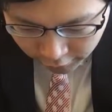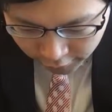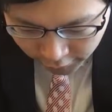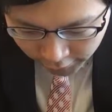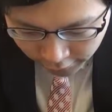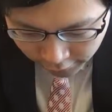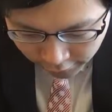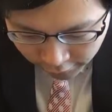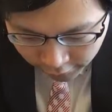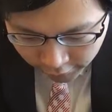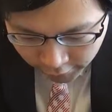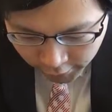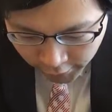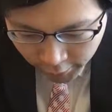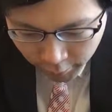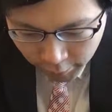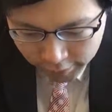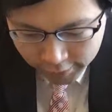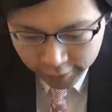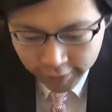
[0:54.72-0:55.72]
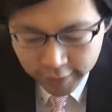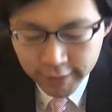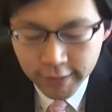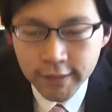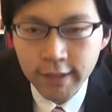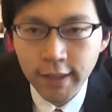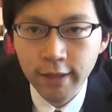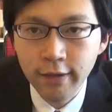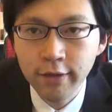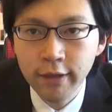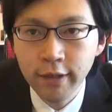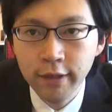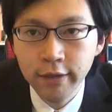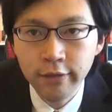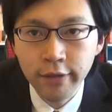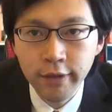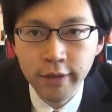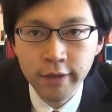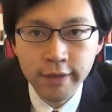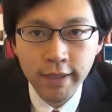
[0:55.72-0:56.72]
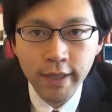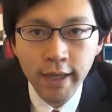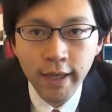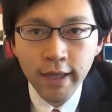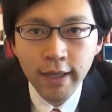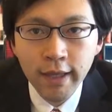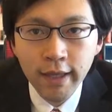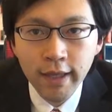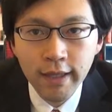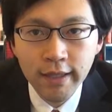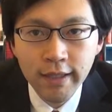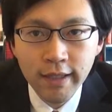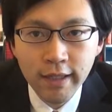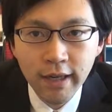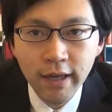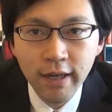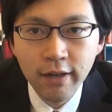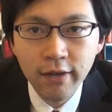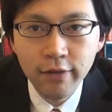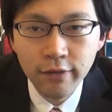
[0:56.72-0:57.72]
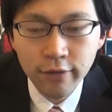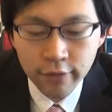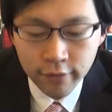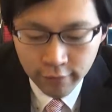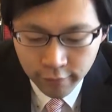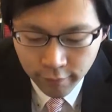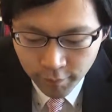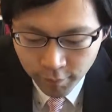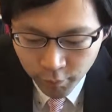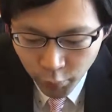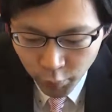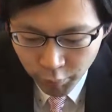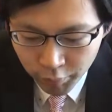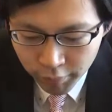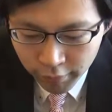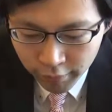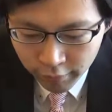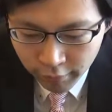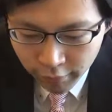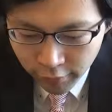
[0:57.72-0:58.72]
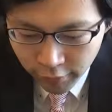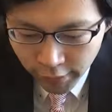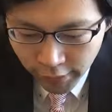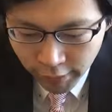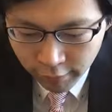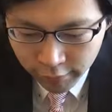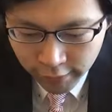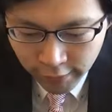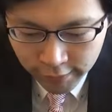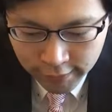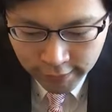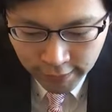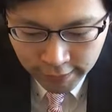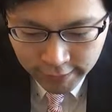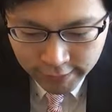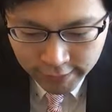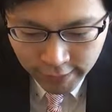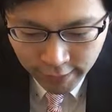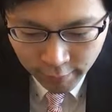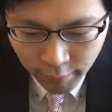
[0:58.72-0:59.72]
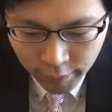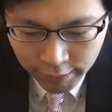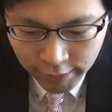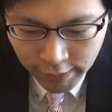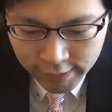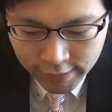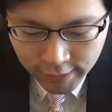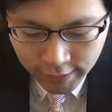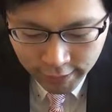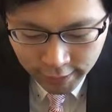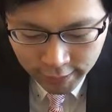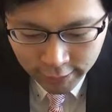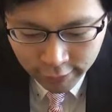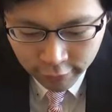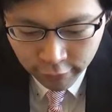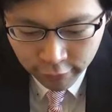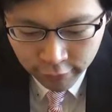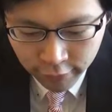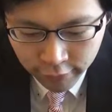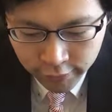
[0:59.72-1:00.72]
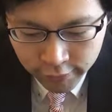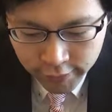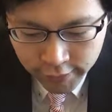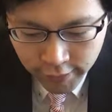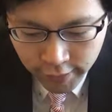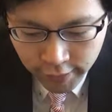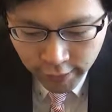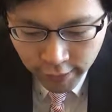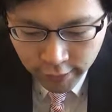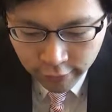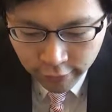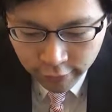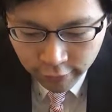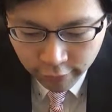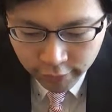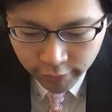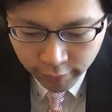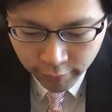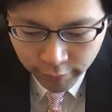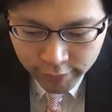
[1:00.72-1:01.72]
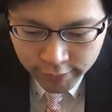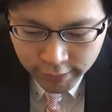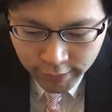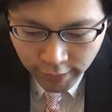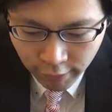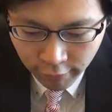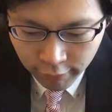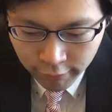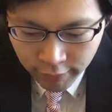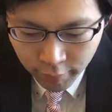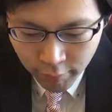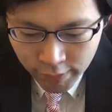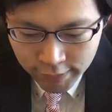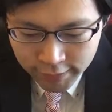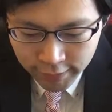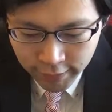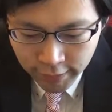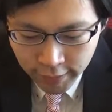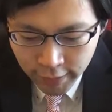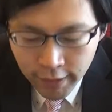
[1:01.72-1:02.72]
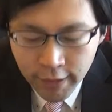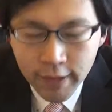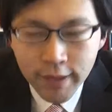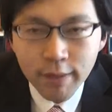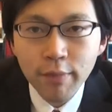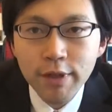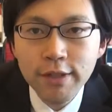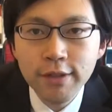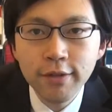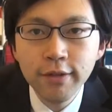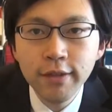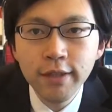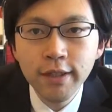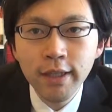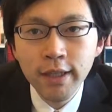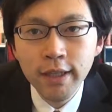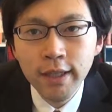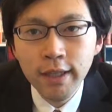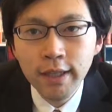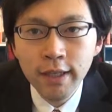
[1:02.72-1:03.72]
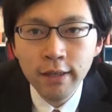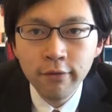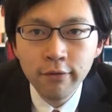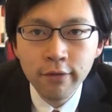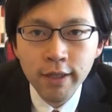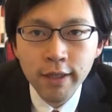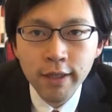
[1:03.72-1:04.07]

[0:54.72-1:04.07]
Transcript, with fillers: 堂などの、まあ、そういった作品のですね、えー、企画の部分を、えー、お手伝いして、まあ、立ち上げ協力していたりということもしておりますで、まあ、そういった経験を